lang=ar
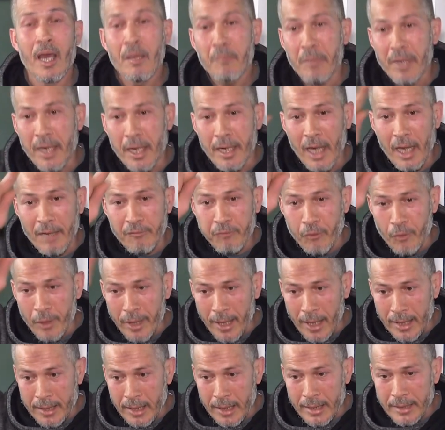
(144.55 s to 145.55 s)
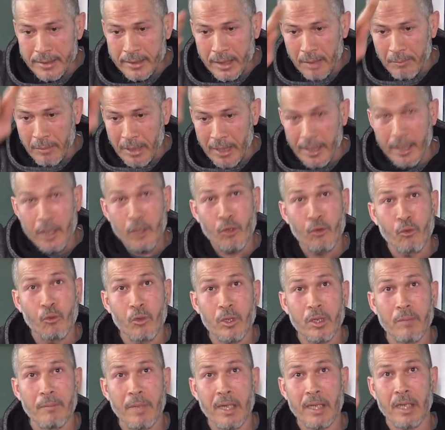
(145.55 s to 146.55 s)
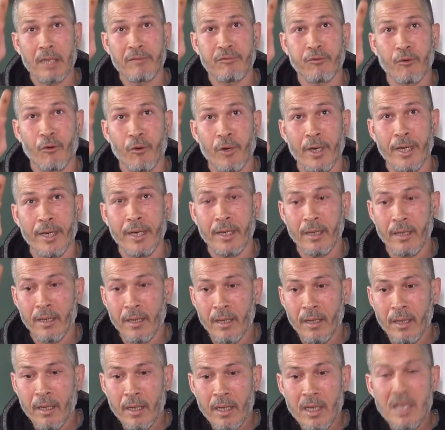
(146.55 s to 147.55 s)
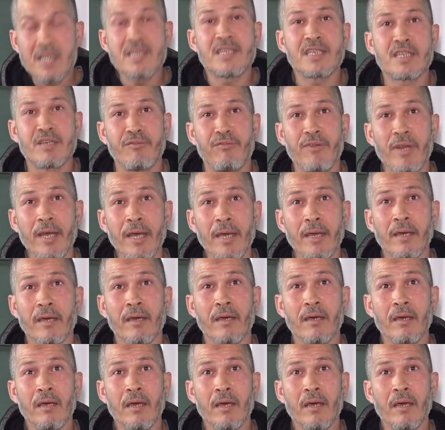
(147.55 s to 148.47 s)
بغينا نعرفوا غير هذا الانسان ملي يهود من هذا الفوقي للسفلي